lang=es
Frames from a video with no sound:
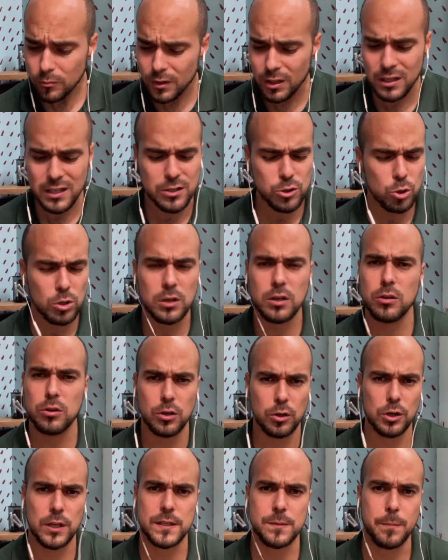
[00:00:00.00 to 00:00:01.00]
yo
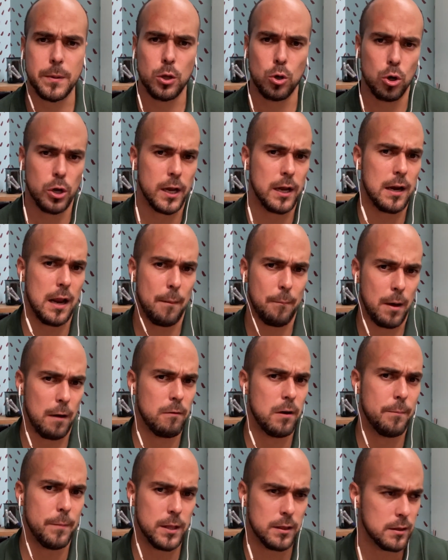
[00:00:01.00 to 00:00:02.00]
les pido
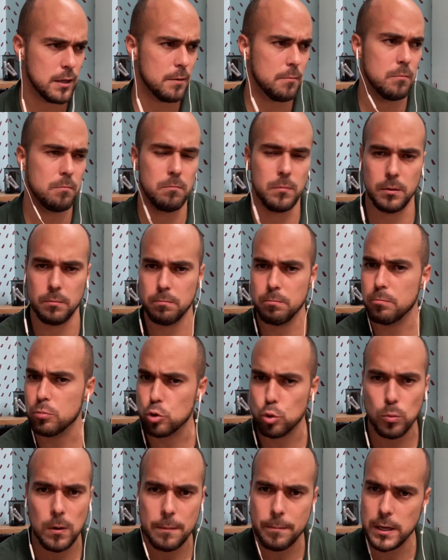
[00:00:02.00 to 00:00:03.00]
amablemente,
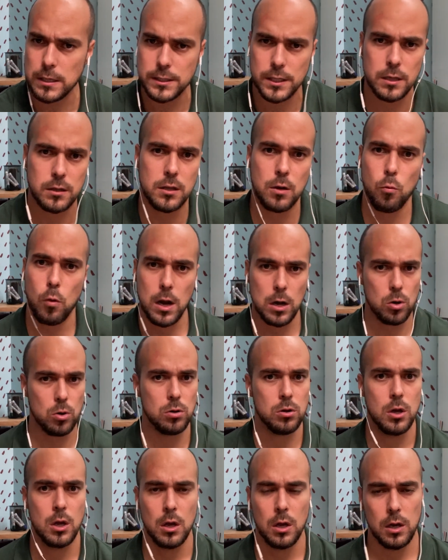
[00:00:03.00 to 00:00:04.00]
súbanme al siguiente
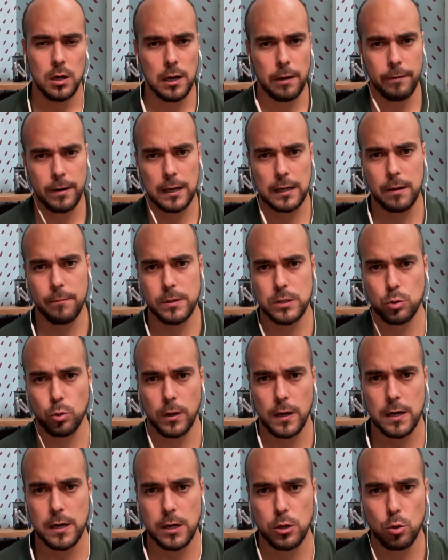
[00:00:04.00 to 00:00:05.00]
vuelo, la verdad que me
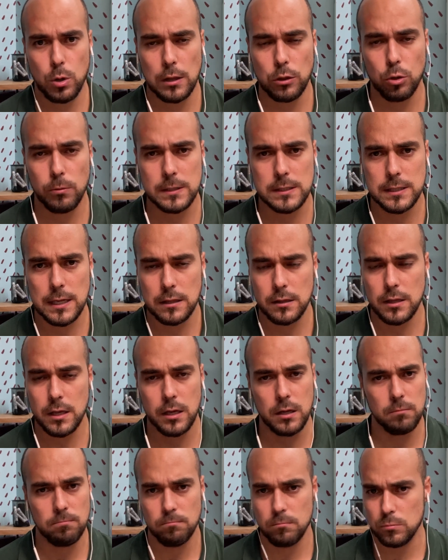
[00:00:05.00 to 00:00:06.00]
estuvieran ayudando
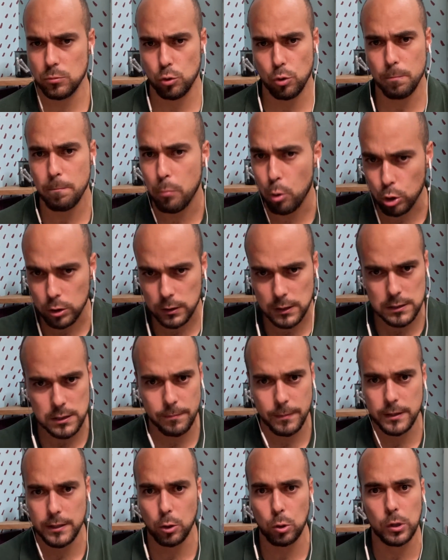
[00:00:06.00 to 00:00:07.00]
bastante, no importa si
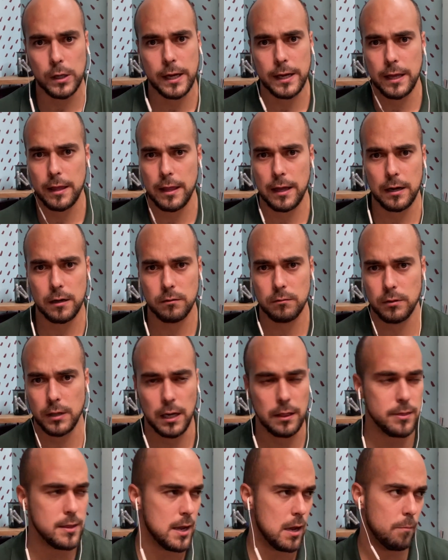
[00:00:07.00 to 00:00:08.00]
me tengo que quedar
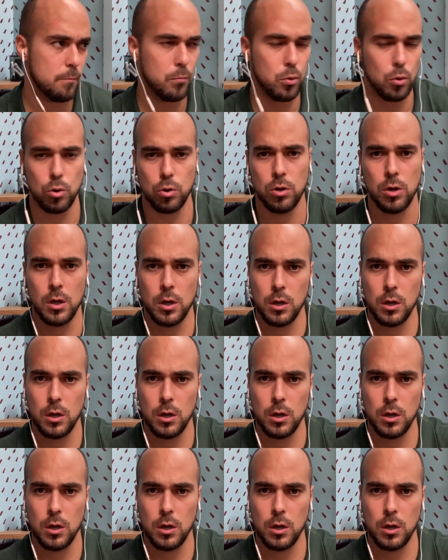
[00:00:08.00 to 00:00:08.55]
el tiempo